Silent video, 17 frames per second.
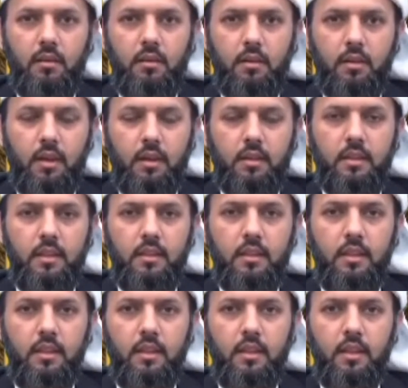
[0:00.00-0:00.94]
करते थे
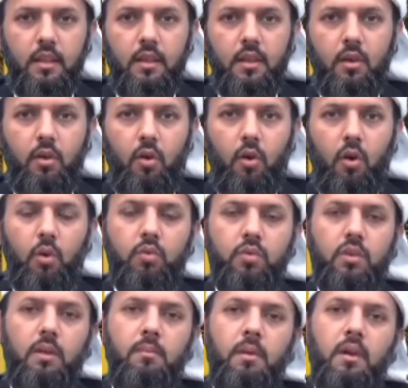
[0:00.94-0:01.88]
और
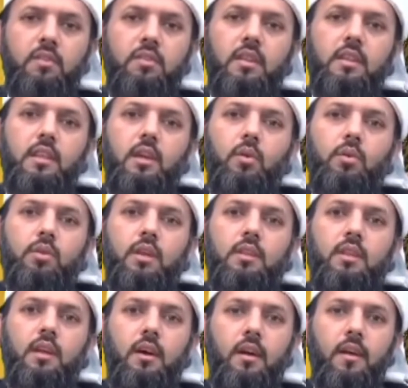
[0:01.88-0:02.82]
उसका मकसद ये होता
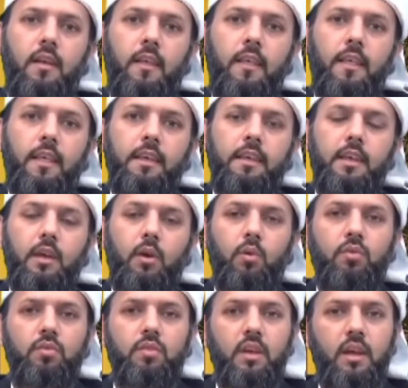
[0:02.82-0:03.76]
था कि
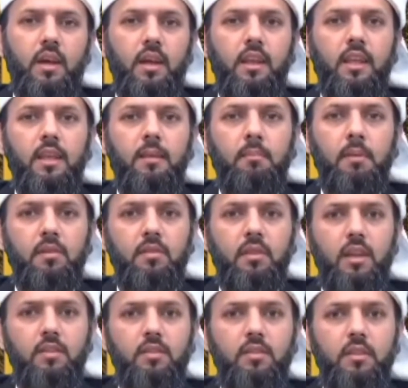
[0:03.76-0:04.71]
उस ज़िक्र की
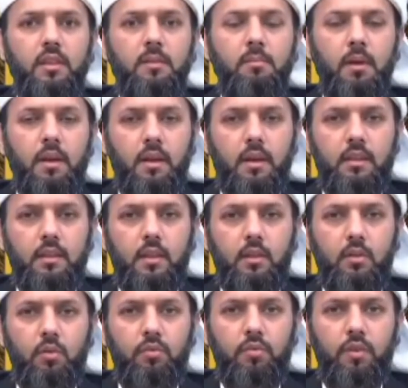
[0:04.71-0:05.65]
मजलिस की बरकत के
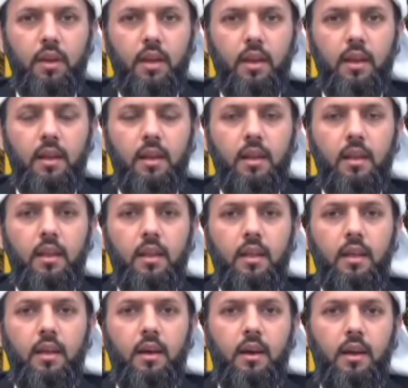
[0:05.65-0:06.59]
तो फ़ैल
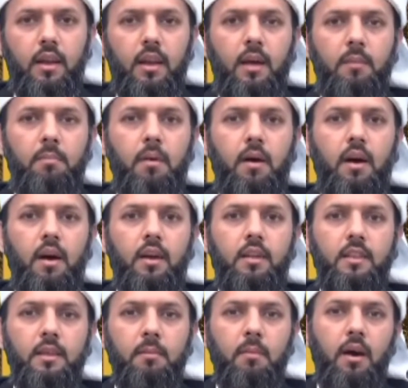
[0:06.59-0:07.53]
अल्लाह पाक
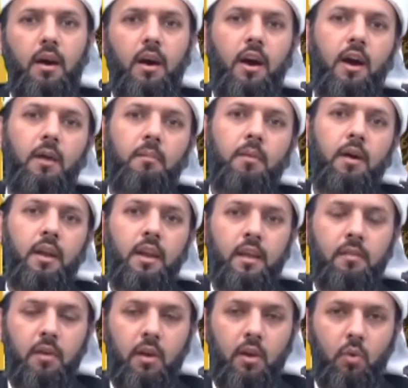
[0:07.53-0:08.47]
तमाम आने
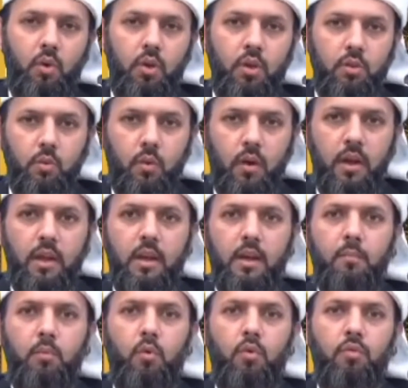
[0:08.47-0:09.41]
वालों की दुआएं
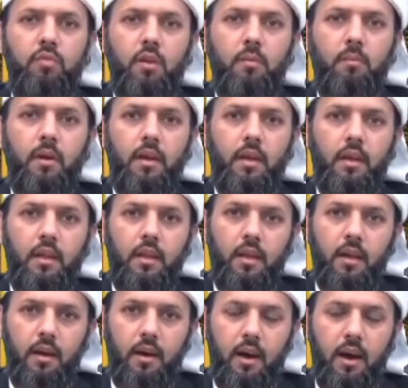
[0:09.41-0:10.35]
कबूल फरमाएँ
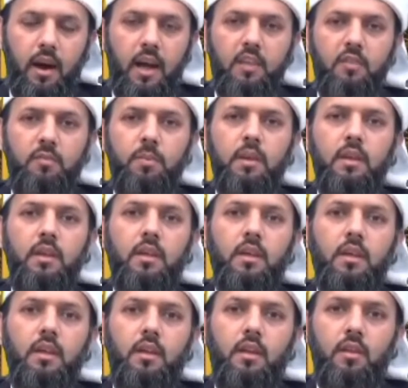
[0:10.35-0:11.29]
आज भी
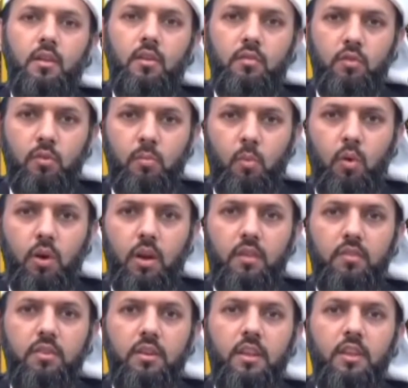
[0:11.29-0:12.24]
जो मोड़ा
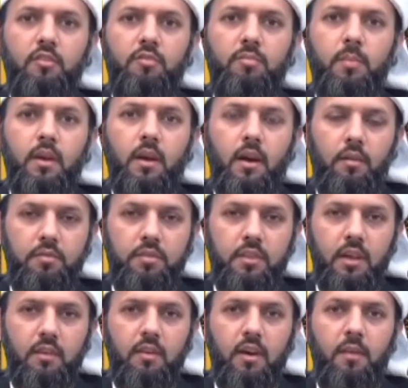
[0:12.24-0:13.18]
शरीफ में
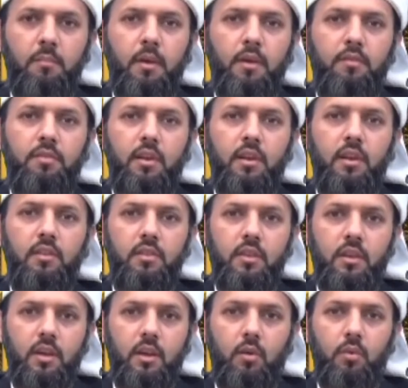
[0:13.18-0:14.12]
हफ्तावार महफिल
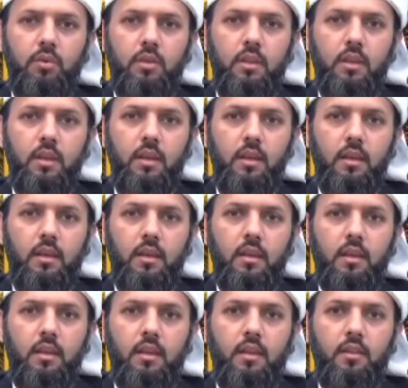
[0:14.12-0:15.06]
ज़िक्र होती है
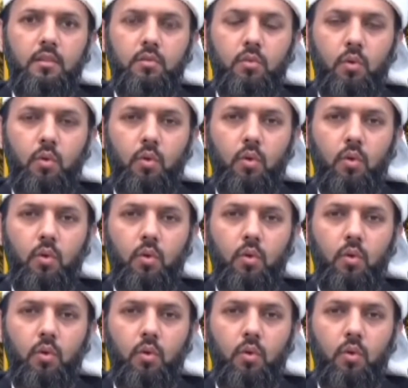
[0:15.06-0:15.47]
जो